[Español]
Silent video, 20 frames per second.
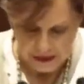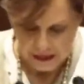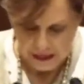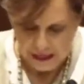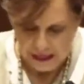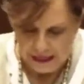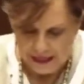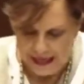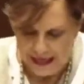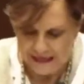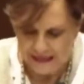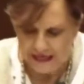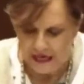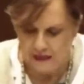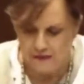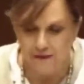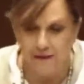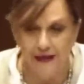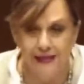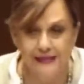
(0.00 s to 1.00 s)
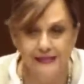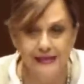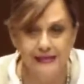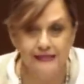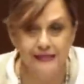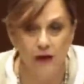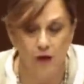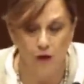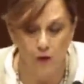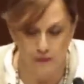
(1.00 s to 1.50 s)
Las transferencias
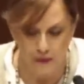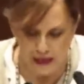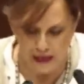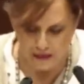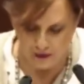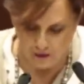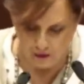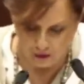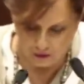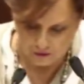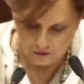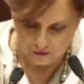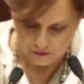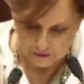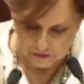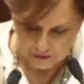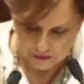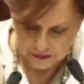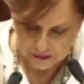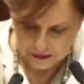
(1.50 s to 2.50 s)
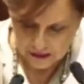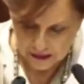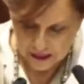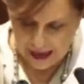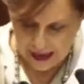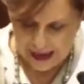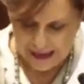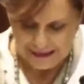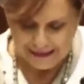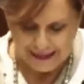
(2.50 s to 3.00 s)
de gobierno
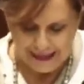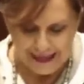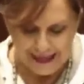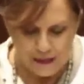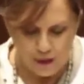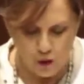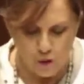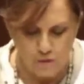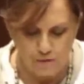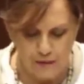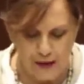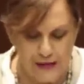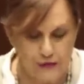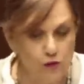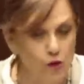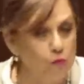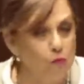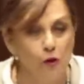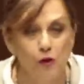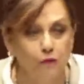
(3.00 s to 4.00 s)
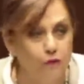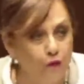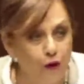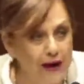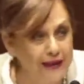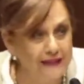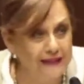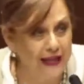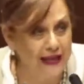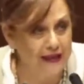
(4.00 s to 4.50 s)
han tenido un peso muy
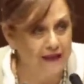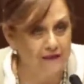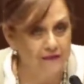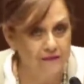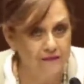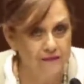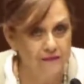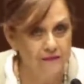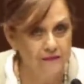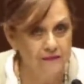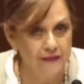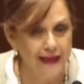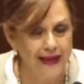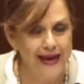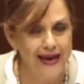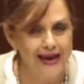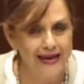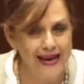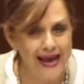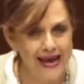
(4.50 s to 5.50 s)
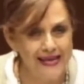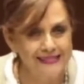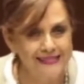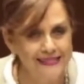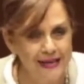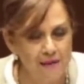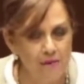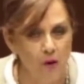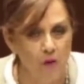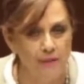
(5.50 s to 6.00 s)
fuerte en
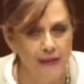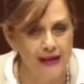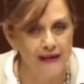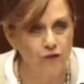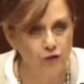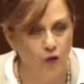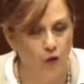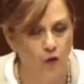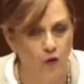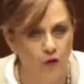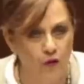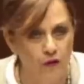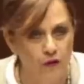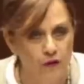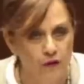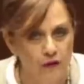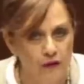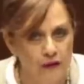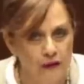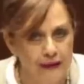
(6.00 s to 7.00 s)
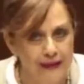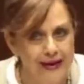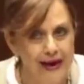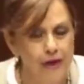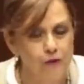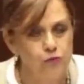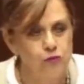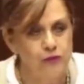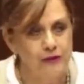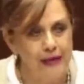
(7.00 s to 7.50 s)
este momento. La
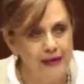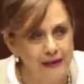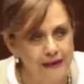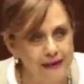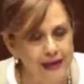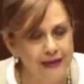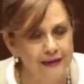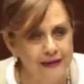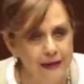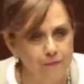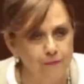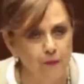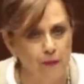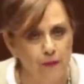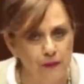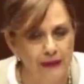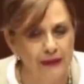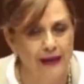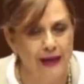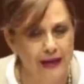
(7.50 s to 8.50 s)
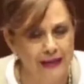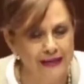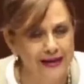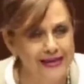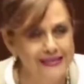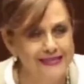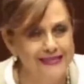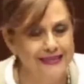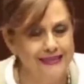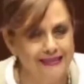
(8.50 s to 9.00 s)
austeridad republicana
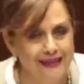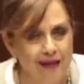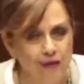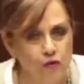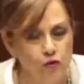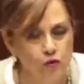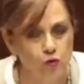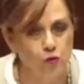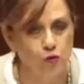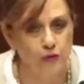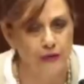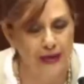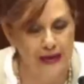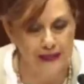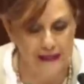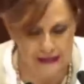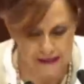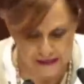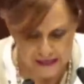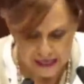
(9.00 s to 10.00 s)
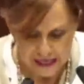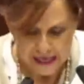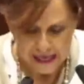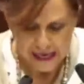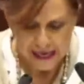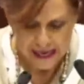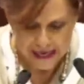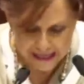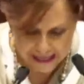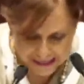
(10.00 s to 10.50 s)
ha sentado sus reales
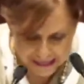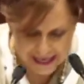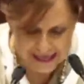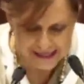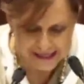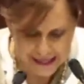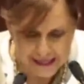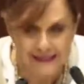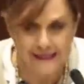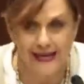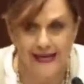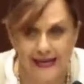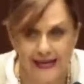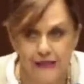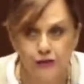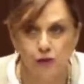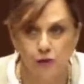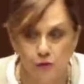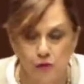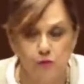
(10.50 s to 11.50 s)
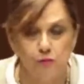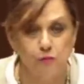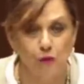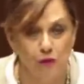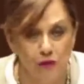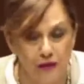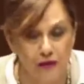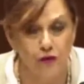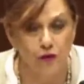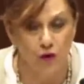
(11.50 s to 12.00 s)
y gracias a eso hemos
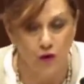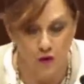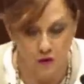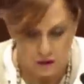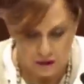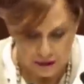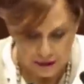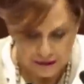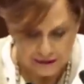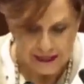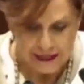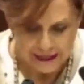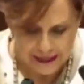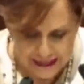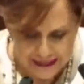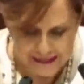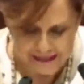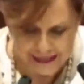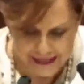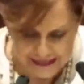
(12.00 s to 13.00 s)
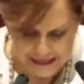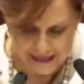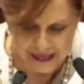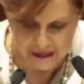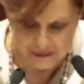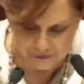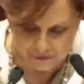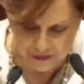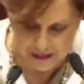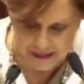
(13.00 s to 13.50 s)
podido tener esas
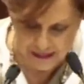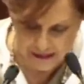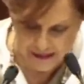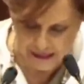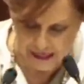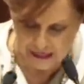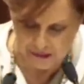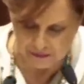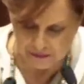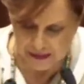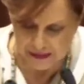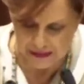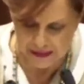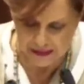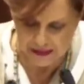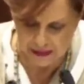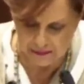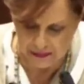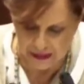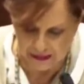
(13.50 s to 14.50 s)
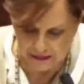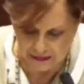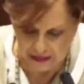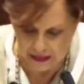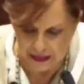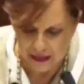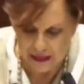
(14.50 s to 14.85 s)
transferencias precisamente,